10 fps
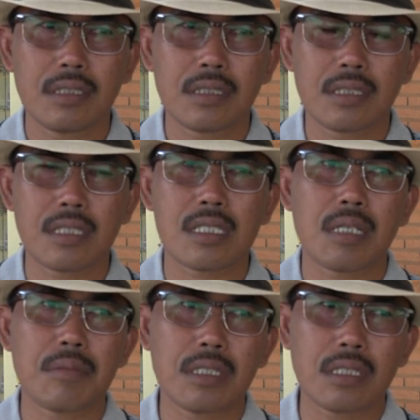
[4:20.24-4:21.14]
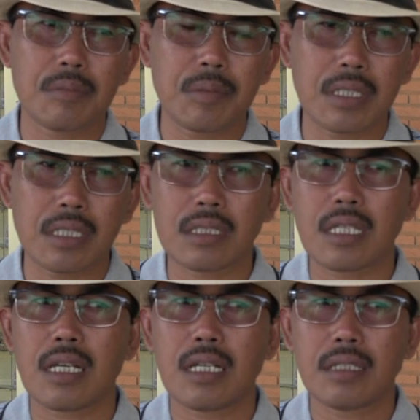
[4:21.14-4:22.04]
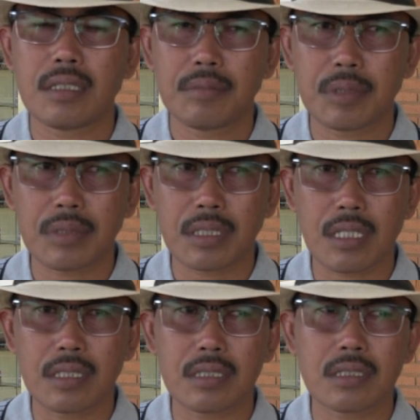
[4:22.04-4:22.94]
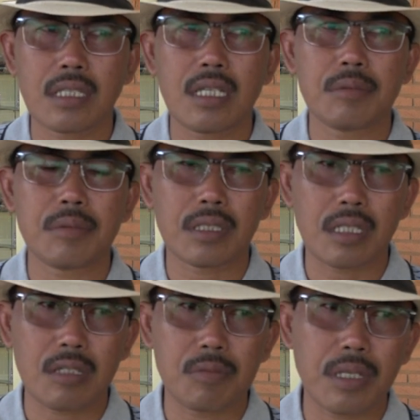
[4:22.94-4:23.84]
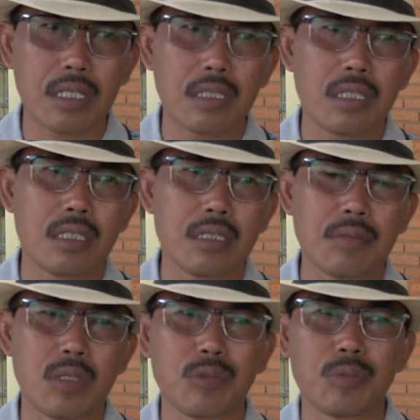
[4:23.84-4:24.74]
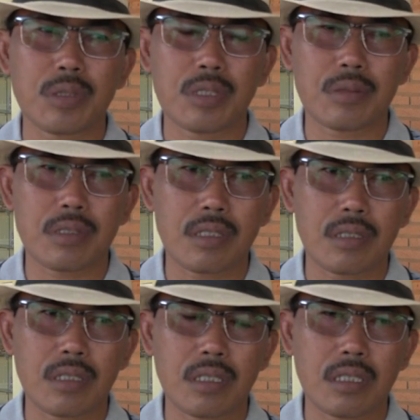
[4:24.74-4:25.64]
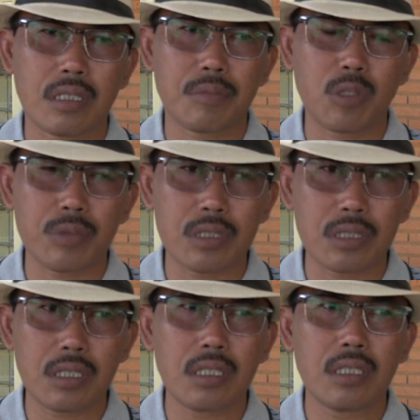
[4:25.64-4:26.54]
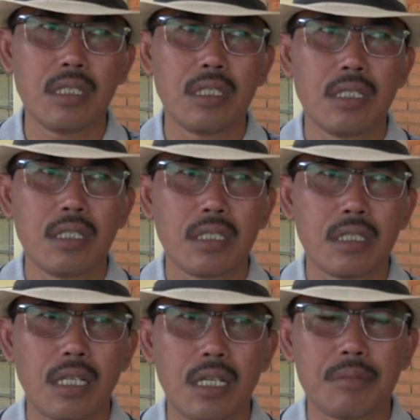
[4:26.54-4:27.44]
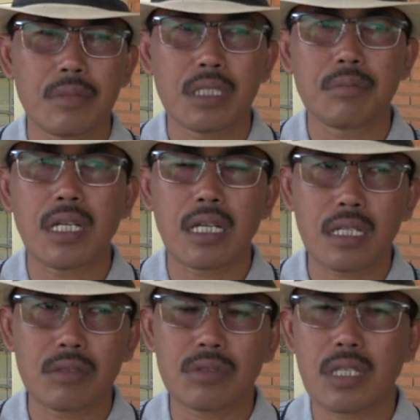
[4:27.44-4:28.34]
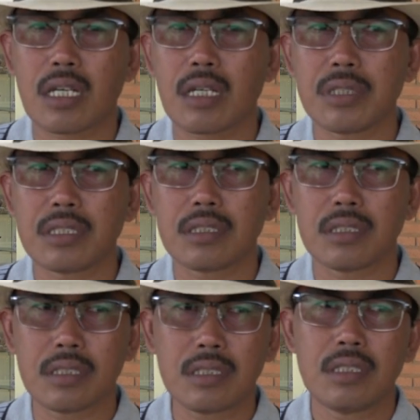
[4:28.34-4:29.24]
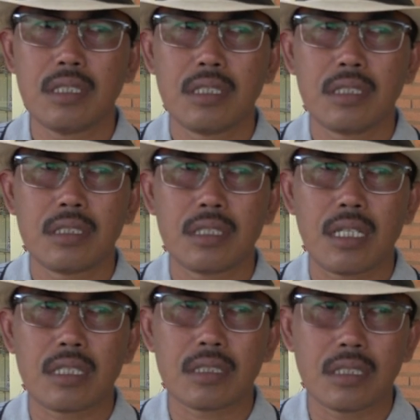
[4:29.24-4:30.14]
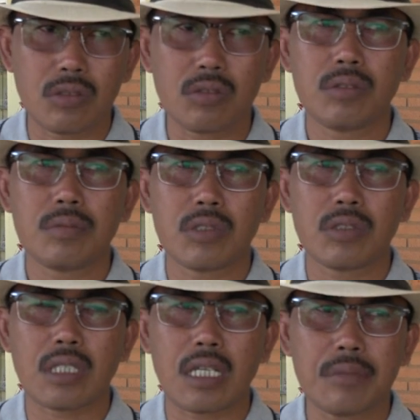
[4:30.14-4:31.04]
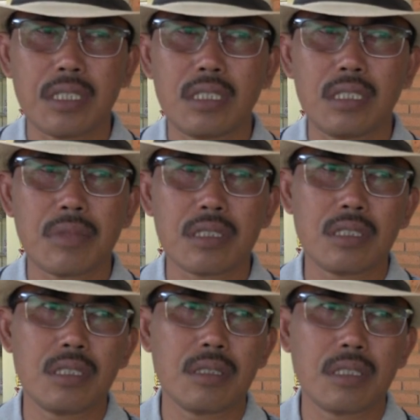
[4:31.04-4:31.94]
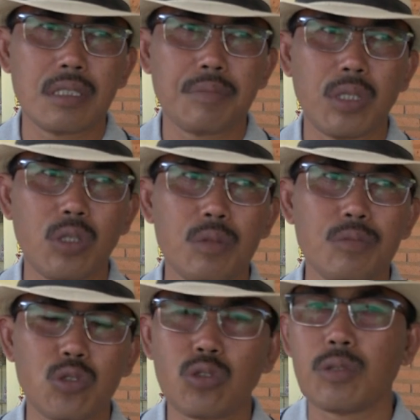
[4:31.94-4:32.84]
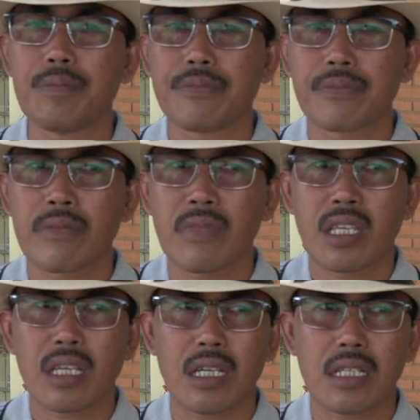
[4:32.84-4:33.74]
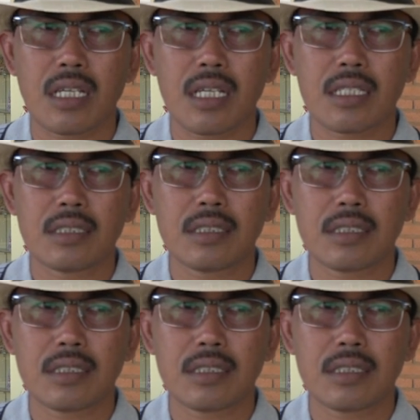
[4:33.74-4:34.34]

uh, kerjasama dengan pemerintah, pemerintah desa, pemerintah kabupaten maupun pemerintah eh, provinsi dalam mengembangkan usaha kami di sini yang tentu menurut kami ini masih uh, belum cukup karena